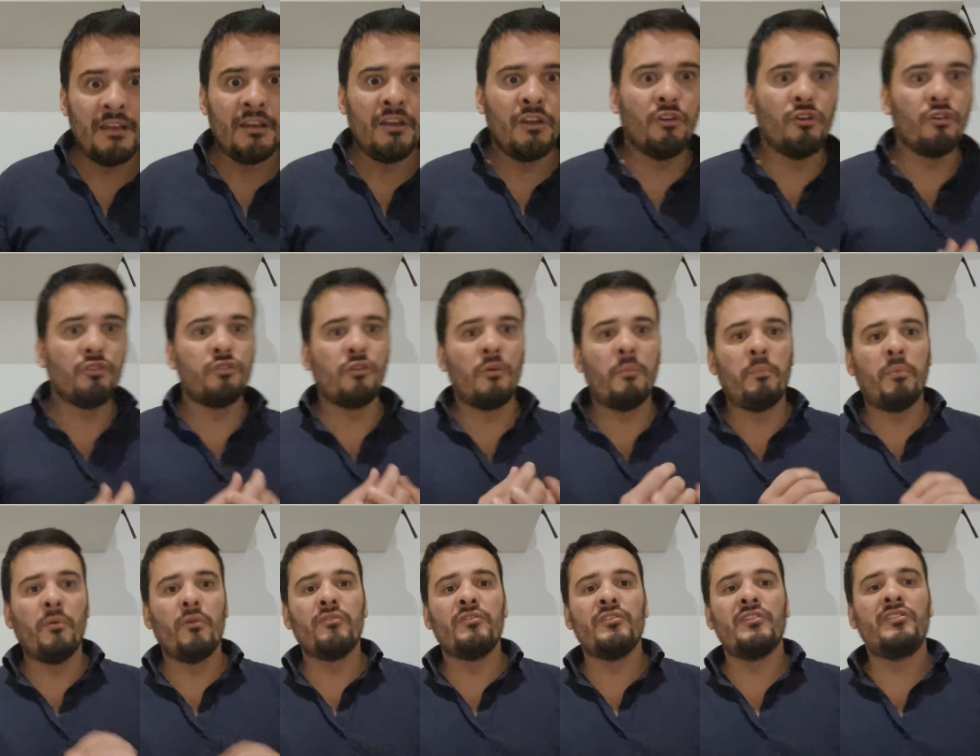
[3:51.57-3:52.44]
les
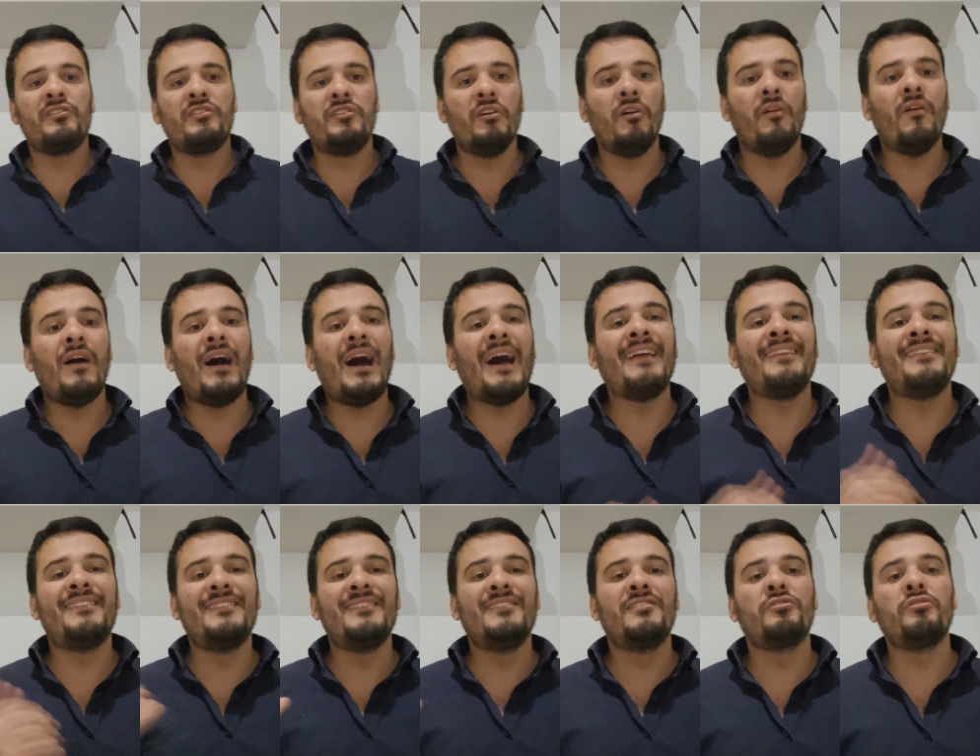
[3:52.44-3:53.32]
oppositions à
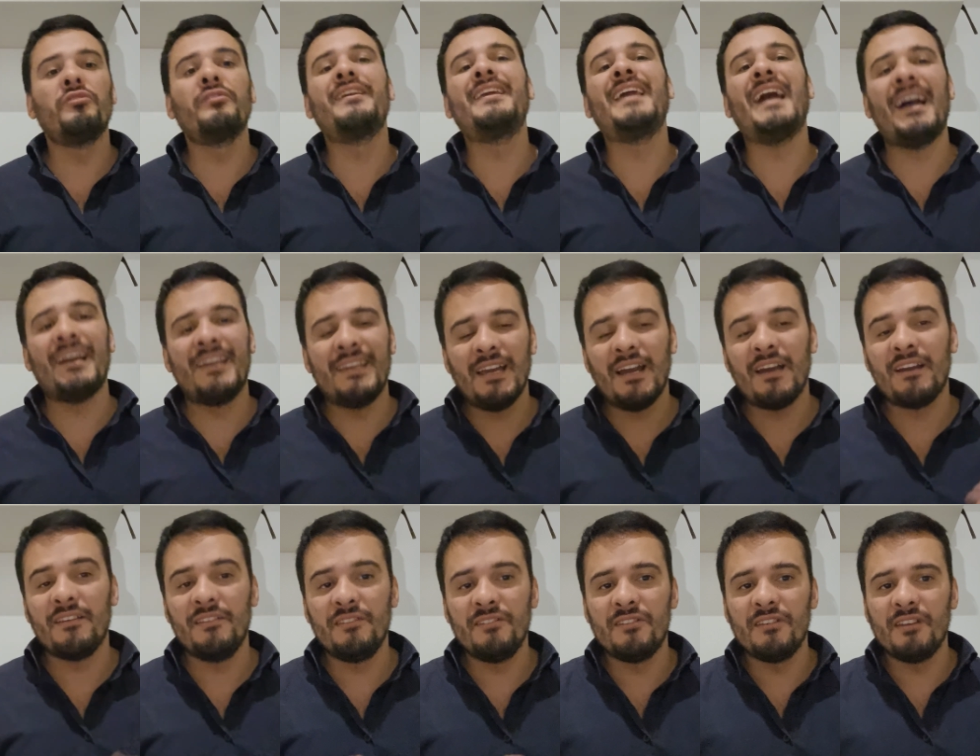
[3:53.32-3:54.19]
se
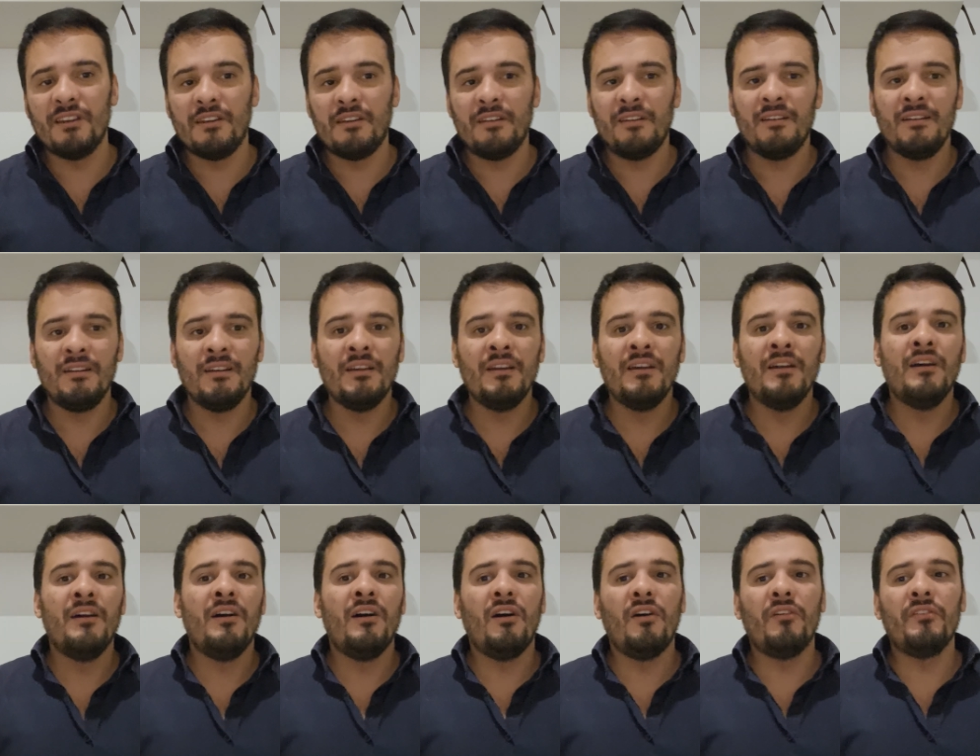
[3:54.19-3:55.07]
gargariser
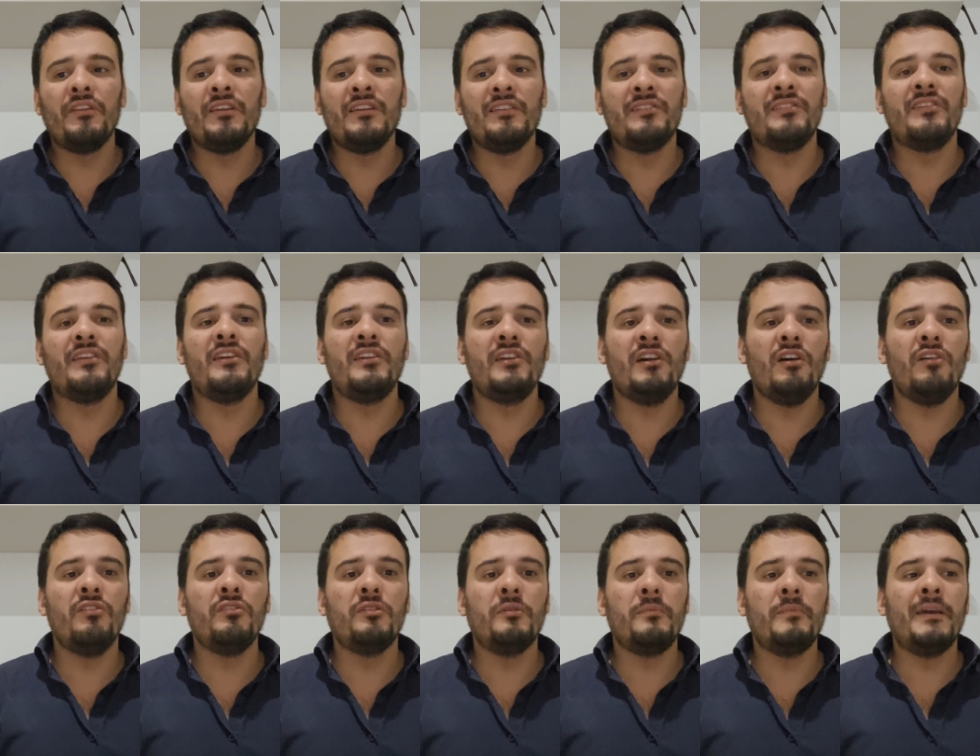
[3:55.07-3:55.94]
en
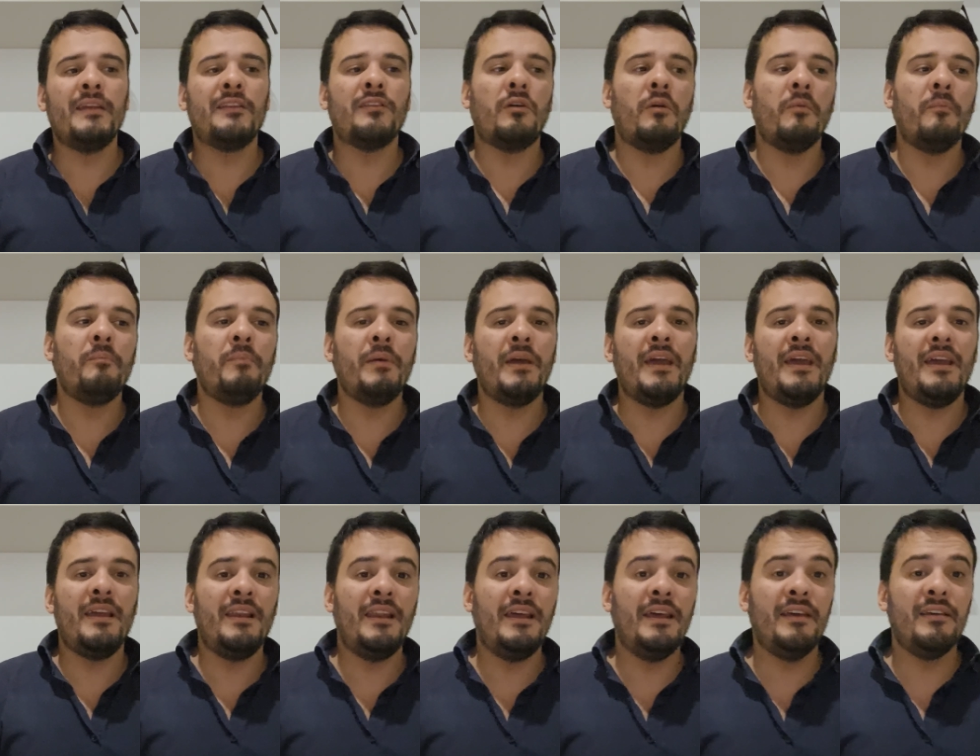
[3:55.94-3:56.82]
essayant de mettre en
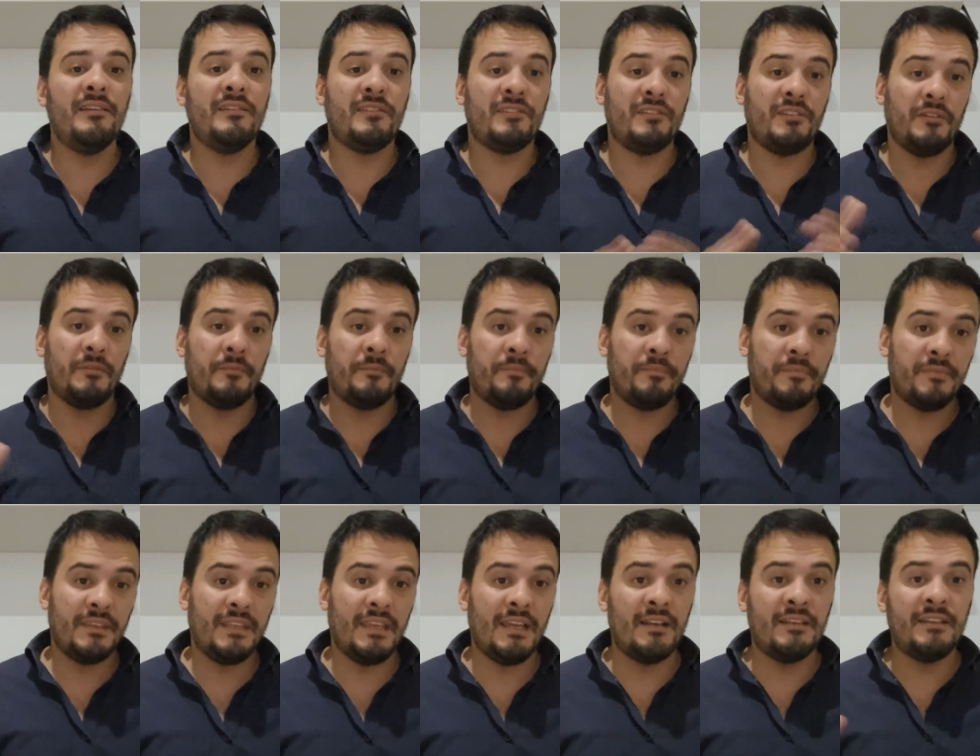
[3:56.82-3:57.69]
PLS
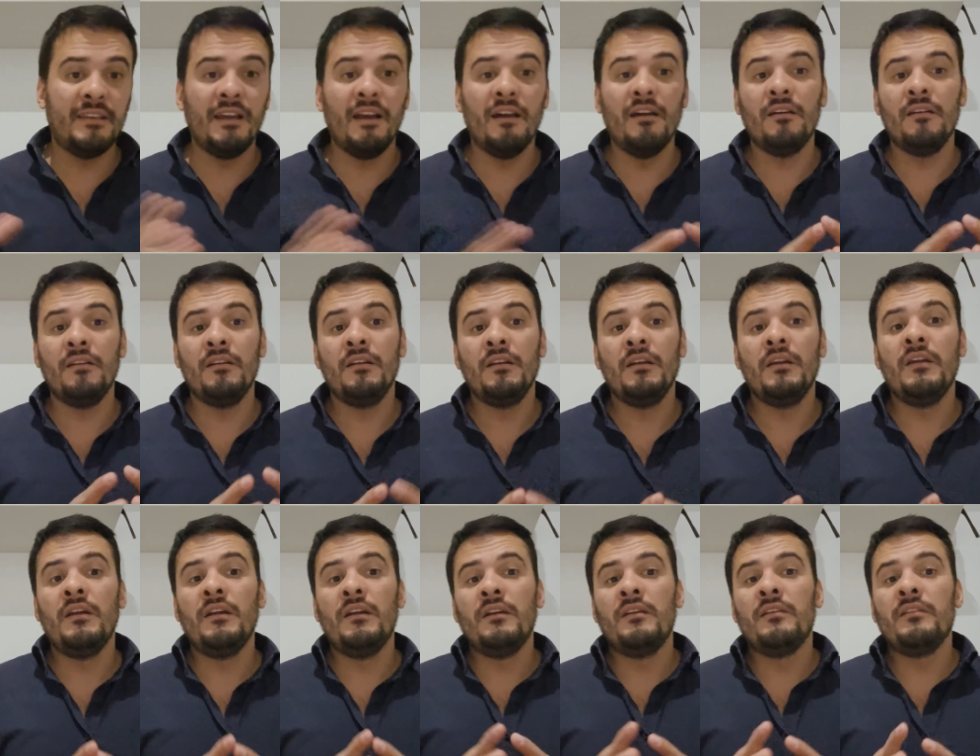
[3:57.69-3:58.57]
quelqu'un,
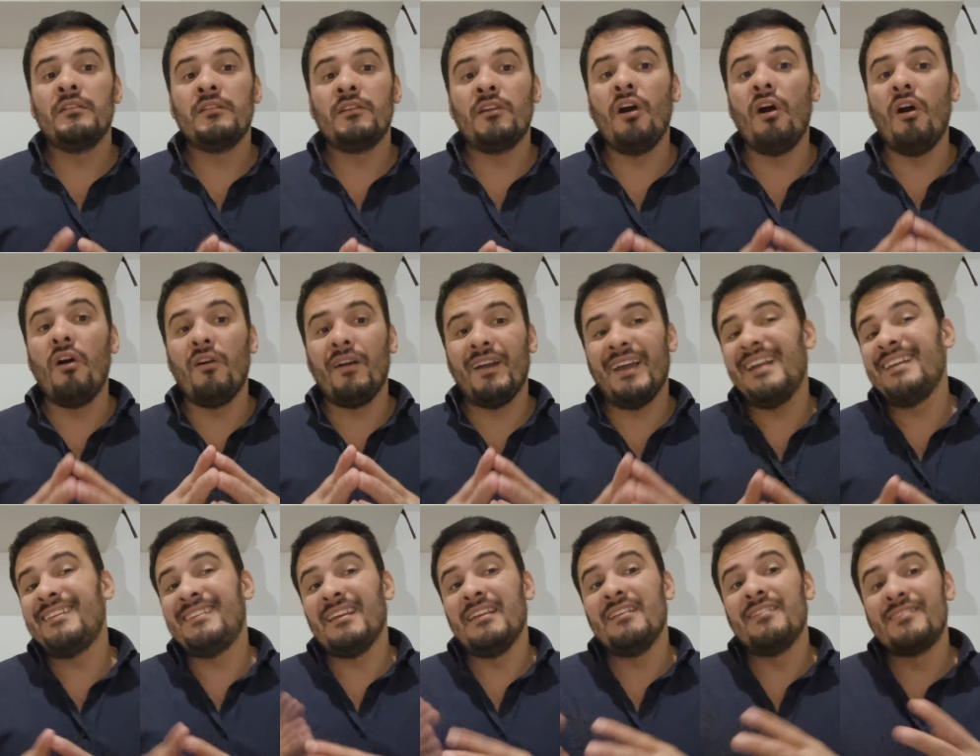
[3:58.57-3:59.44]
quand en
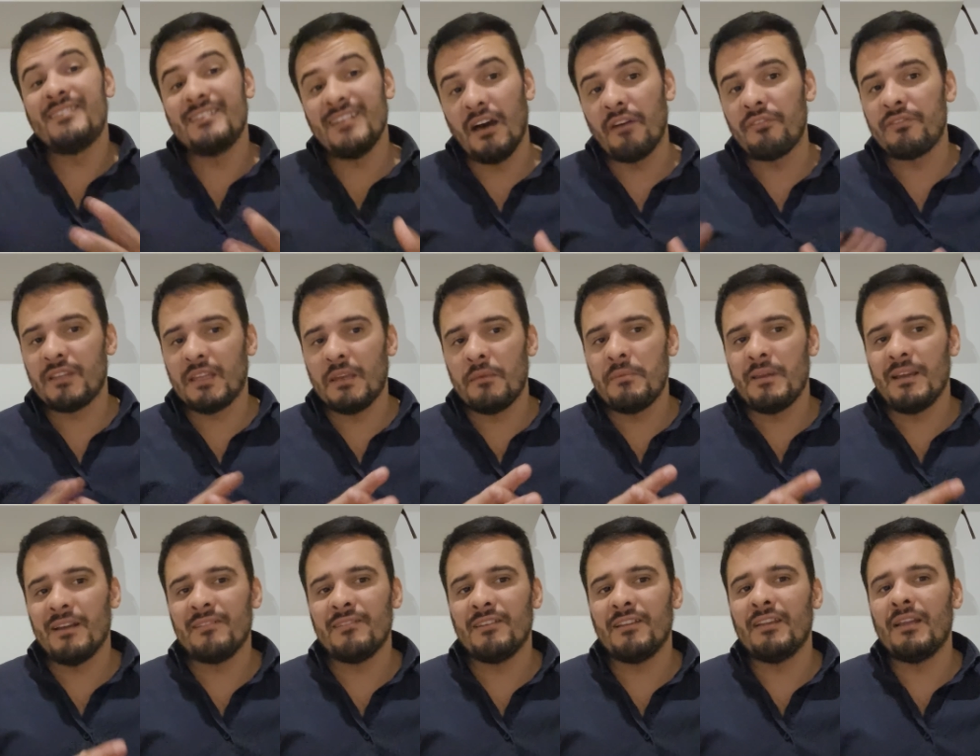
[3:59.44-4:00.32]
réalité ils savent très
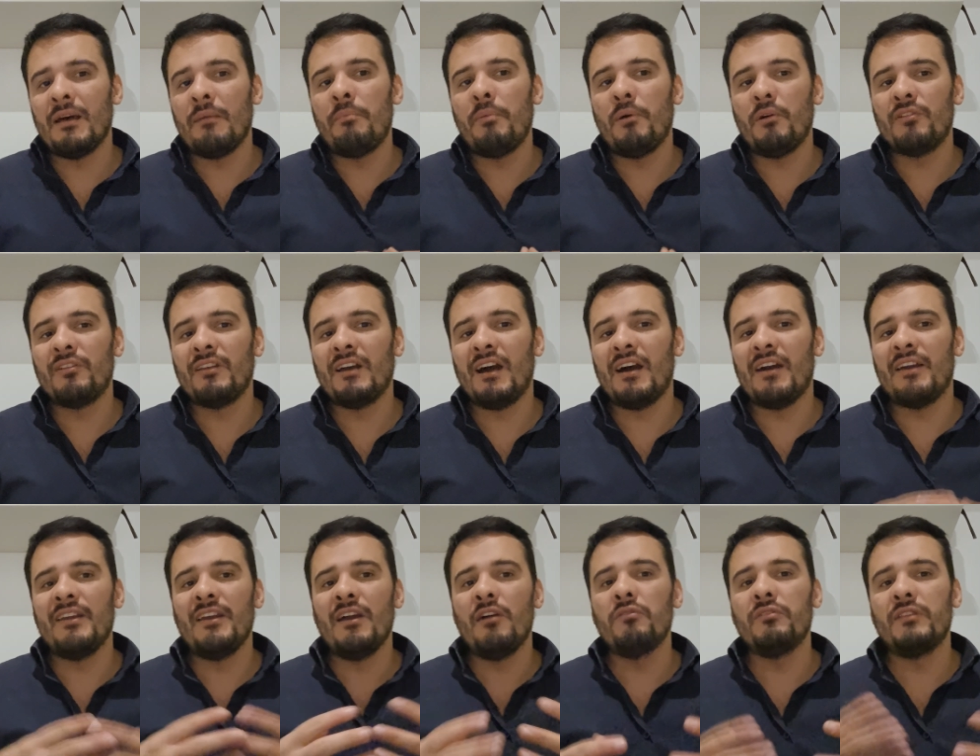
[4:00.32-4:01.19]
bien que ça n'apportera
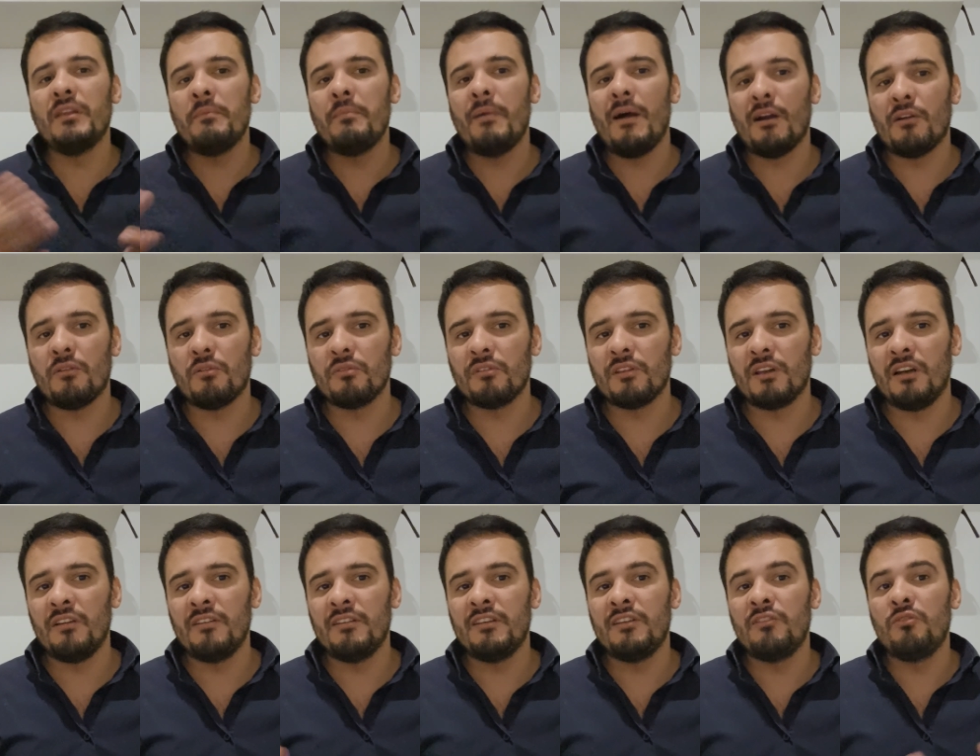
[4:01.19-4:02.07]
rien au débat
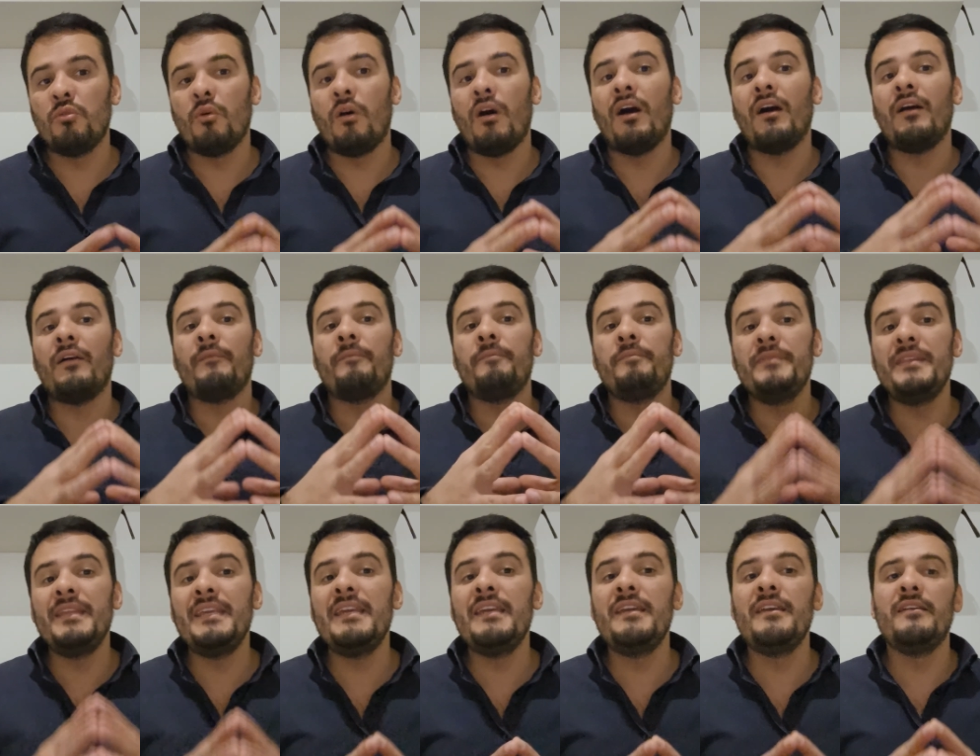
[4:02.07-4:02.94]
contradictoire,
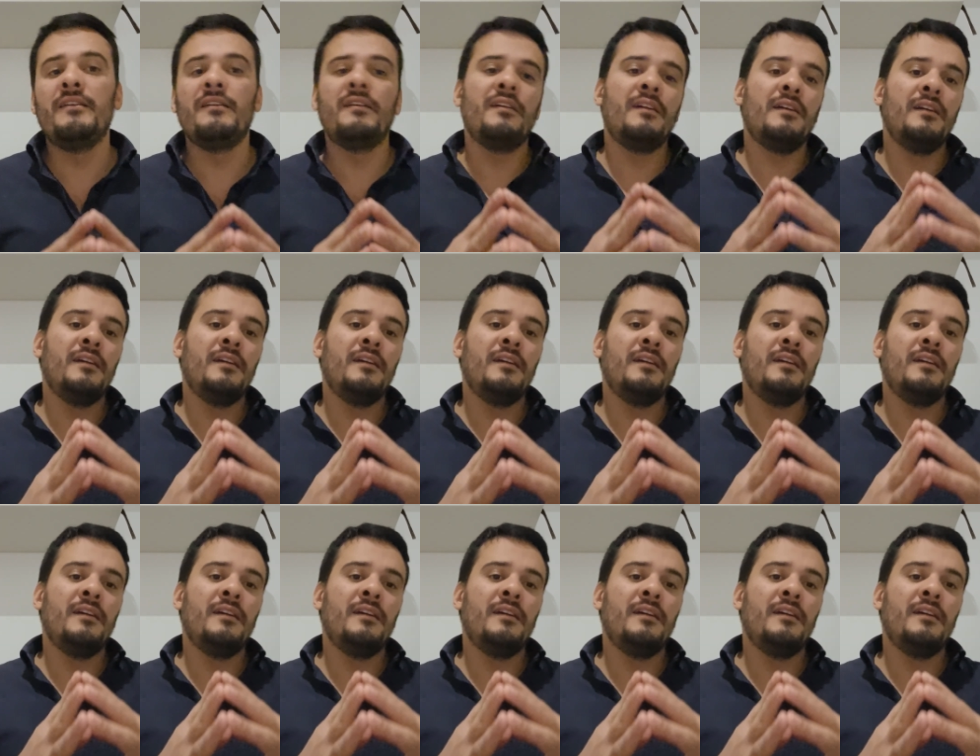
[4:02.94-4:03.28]
ni